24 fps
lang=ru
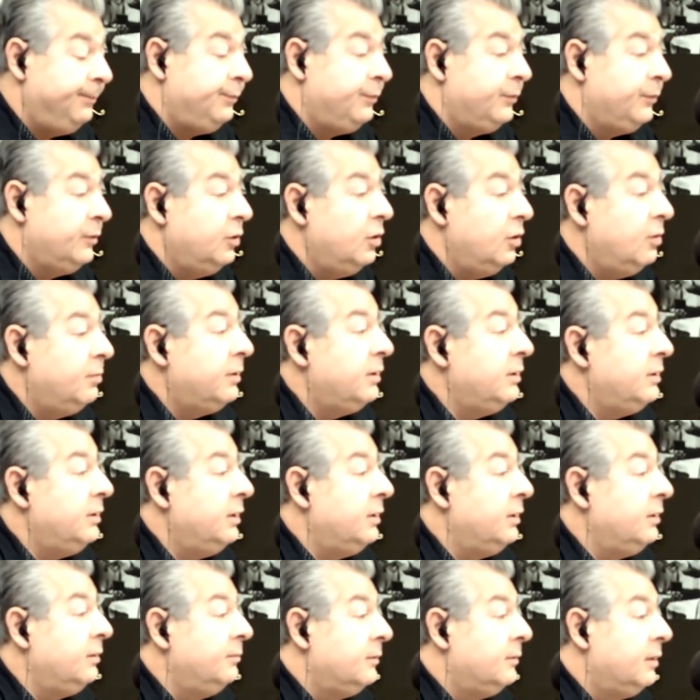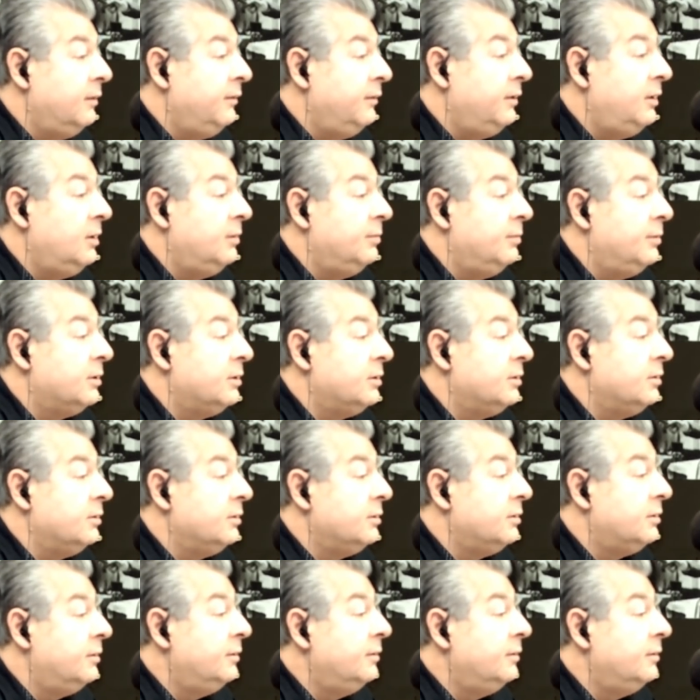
Добрый день, говорите, пожалуйста.